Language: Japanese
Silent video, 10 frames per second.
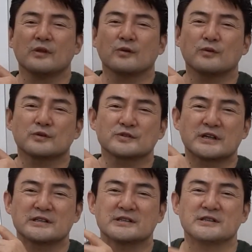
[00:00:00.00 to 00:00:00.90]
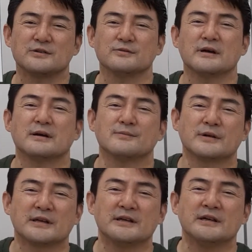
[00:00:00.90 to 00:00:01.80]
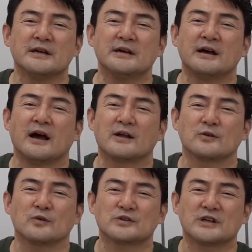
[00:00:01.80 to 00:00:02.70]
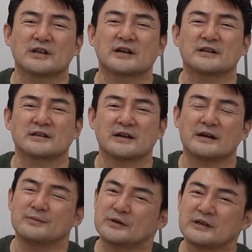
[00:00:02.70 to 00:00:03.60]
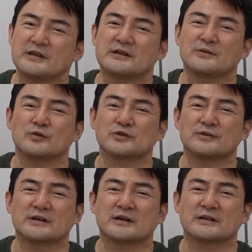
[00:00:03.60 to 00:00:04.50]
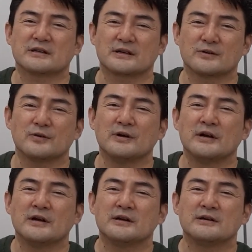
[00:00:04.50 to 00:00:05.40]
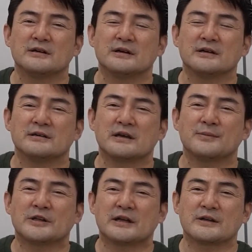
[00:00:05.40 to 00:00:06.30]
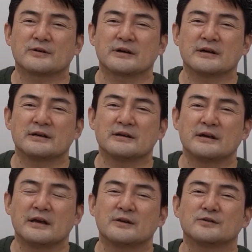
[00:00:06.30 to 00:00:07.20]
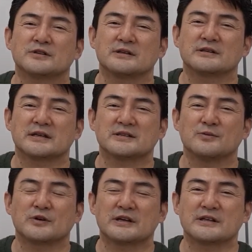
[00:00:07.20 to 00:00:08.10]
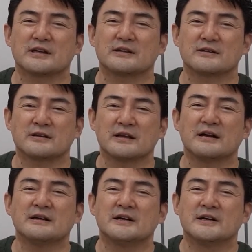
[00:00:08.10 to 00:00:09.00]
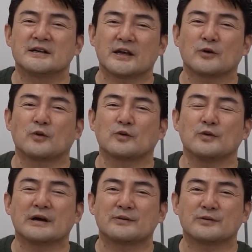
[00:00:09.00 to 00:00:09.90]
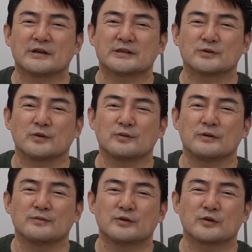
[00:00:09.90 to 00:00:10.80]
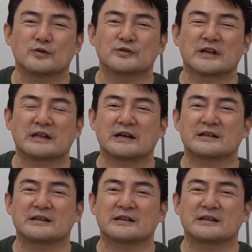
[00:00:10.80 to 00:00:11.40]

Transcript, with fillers: 五郎さん自身はあんまり、反応してなかったあんまりいい気持ちはなかったけど、えー、やめたいとか遠慮させてもらいたいって言ったら結構怖いフレーズをプロデューサーだか